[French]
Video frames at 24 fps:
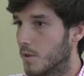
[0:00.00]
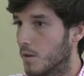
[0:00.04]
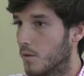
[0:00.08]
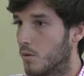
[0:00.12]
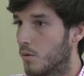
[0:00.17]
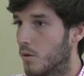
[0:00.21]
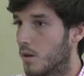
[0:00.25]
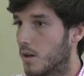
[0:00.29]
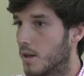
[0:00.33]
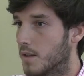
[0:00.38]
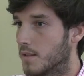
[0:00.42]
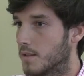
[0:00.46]

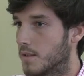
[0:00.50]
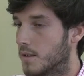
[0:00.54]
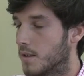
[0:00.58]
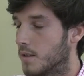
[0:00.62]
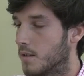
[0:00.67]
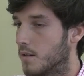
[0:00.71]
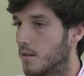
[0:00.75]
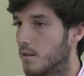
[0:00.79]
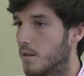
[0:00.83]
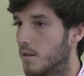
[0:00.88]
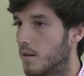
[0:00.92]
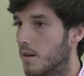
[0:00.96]
donc là, c'est
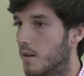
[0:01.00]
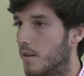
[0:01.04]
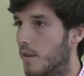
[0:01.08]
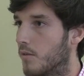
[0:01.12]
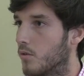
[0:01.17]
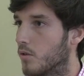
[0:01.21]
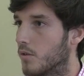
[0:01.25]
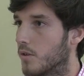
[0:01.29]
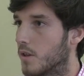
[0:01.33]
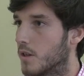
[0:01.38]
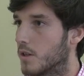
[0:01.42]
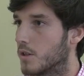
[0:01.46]
euh, un
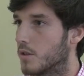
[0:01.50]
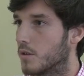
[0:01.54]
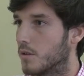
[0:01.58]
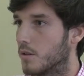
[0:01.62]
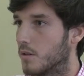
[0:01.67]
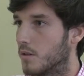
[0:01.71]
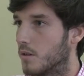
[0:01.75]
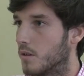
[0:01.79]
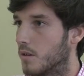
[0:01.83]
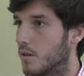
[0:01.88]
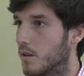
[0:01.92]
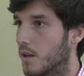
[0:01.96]
avantage
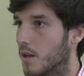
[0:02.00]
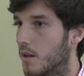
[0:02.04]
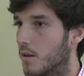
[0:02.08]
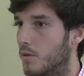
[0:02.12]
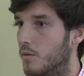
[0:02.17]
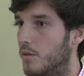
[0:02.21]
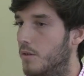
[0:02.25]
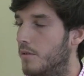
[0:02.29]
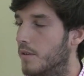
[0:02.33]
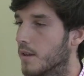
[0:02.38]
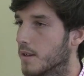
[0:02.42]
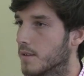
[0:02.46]
euh, qu'a
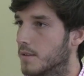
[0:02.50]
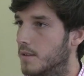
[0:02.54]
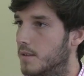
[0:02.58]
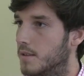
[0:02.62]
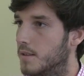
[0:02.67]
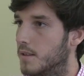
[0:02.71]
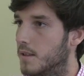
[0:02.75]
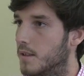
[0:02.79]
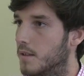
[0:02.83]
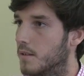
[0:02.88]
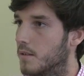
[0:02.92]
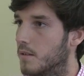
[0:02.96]

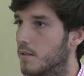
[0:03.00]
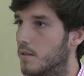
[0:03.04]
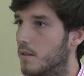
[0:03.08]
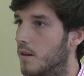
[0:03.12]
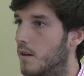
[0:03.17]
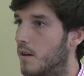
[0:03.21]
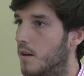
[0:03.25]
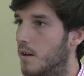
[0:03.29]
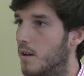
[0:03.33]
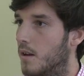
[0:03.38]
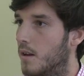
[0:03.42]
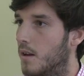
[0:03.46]
l'université euh,
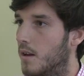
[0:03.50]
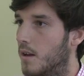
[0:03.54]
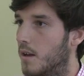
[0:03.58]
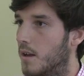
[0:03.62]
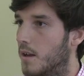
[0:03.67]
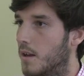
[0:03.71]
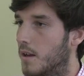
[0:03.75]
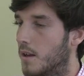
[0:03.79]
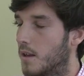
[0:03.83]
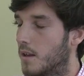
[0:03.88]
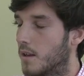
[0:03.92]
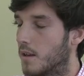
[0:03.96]

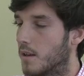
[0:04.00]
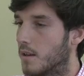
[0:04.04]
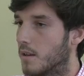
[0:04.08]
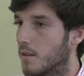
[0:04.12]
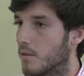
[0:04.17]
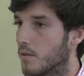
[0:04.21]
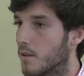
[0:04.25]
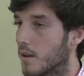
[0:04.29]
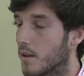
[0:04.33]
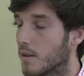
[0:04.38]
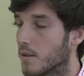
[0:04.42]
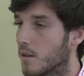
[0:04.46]
qui
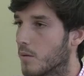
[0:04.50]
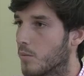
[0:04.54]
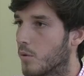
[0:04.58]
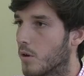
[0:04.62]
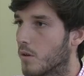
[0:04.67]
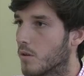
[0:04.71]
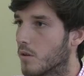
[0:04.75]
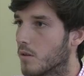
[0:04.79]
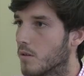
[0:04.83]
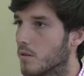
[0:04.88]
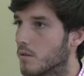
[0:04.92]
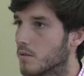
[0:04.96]
est très
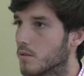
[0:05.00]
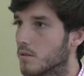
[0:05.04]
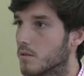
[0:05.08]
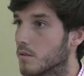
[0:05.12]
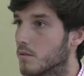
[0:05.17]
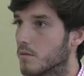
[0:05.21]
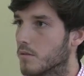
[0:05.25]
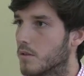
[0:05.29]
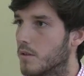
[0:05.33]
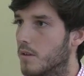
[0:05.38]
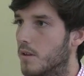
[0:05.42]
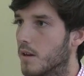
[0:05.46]
important. Je
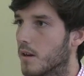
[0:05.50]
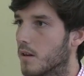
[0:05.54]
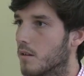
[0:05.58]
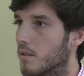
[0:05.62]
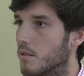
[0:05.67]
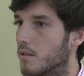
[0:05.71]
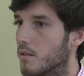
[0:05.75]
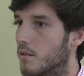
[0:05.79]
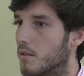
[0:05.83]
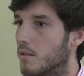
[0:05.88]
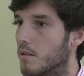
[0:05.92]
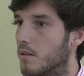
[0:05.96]
considère
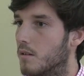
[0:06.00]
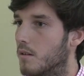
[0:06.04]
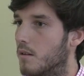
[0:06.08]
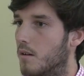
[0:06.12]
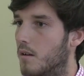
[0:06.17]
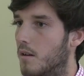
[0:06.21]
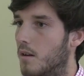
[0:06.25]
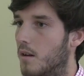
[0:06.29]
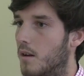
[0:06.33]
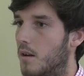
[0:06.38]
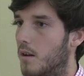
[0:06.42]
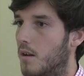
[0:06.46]
que
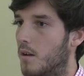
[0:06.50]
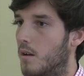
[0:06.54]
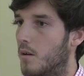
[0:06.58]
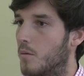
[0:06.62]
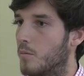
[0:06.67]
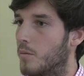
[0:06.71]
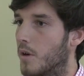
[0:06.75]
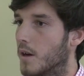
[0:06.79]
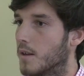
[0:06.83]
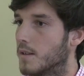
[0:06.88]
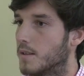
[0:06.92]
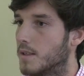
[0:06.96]

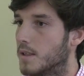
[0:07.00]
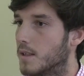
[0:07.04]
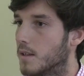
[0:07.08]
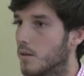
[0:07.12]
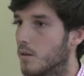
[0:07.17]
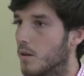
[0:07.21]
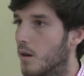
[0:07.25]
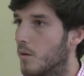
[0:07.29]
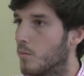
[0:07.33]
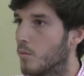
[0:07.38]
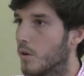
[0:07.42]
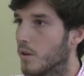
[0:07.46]
partir
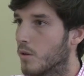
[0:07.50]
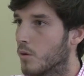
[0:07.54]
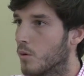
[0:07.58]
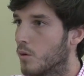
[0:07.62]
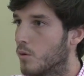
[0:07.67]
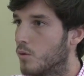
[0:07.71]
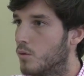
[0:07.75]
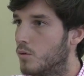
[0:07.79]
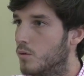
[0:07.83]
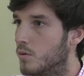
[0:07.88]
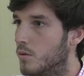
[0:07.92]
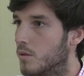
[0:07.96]
à moindre
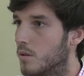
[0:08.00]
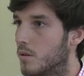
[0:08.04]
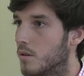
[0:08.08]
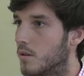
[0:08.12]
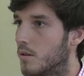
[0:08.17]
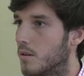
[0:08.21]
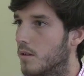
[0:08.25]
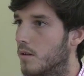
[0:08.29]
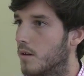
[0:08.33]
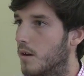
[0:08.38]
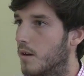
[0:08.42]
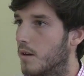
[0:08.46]
coût
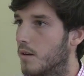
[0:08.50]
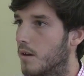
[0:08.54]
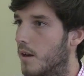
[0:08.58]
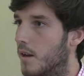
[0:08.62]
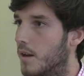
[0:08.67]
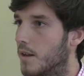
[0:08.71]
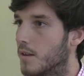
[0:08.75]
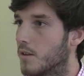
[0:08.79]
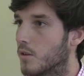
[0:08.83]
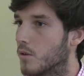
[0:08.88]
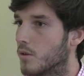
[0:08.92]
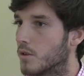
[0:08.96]

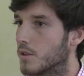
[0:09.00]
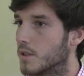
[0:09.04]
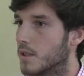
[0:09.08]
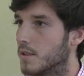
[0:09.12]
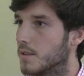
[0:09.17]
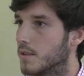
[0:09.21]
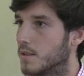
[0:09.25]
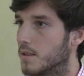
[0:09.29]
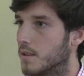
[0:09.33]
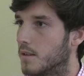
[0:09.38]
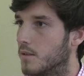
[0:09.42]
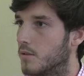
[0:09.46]
à l'étranger,
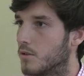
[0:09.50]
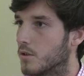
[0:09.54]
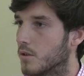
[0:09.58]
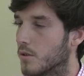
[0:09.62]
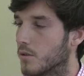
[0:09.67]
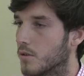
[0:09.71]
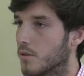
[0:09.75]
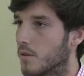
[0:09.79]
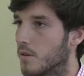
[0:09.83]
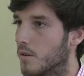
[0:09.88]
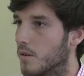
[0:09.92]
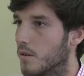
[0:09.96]
c'est une
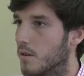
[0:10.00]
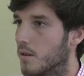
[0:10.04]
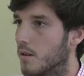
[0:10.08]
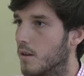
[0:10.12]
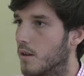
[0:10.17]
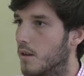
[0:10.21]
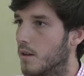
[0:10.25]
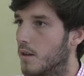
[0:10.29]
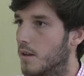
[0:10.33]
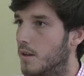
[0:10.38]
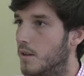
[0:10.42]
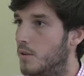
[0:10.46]
chance
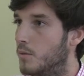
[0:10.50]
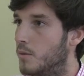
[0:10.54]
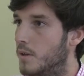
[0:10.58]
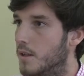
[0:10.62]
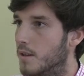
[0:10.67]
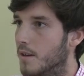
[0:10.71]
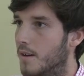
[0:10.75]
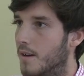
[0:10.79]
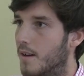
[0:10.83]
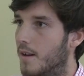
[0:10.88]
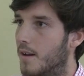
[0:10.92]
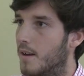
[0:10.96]

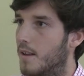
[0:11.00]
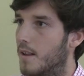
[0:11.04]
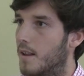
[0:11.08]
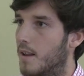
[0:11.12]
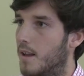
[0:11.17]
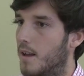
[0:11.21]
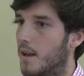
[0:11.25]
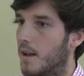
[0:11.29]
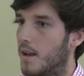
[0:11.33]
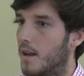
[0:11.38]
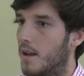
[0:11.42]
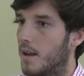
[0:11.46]
inouïe.
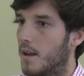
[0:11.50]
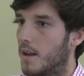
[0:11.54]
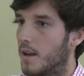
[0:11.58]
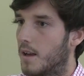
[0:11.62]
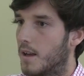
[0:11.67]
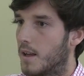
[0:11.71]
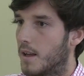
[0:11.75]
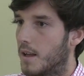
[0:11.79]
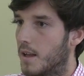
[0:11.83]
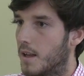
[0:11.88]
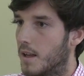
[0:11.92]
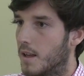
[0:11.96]

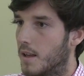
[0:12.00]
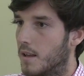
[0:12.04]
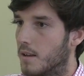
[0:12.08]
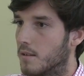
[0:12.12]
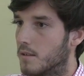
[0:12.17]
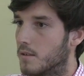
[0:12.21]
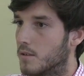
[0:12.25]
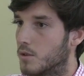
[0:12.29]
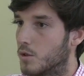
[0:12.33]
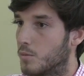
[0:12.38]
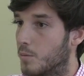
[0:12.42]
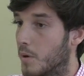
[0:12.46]
Et
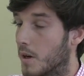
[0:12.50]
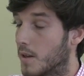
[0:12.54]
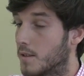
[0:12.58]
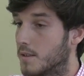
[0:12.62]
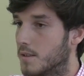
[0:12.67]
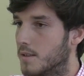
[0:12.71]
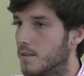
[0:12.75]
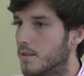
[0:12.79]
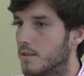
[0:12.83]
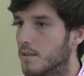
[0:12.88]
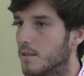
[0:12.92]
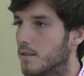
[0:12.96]
je suis
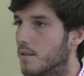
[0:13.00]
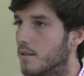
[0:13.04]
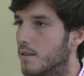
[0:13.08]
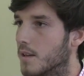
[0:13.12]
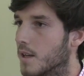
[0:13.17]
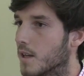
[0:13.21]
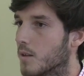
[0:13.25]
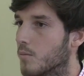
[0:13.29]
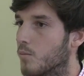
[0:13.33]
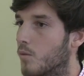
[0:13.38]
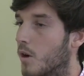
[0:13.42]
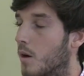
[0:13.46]
parti
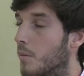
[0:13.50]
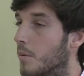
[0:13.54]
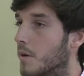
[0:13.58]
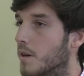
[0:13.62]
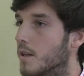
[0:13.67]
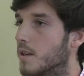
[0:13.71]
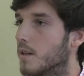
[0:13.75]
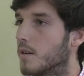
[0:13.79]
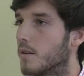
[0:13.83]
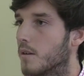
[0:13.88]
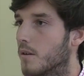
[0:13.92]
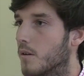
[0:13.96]
quatre mois
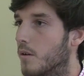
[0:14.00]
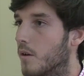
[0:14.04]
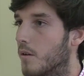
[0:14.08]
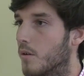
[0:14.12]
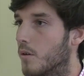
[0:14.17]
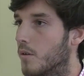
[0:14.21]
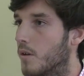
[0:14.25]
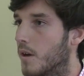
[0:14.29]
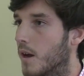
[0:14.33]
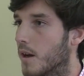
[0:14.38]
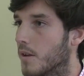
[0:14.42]
après,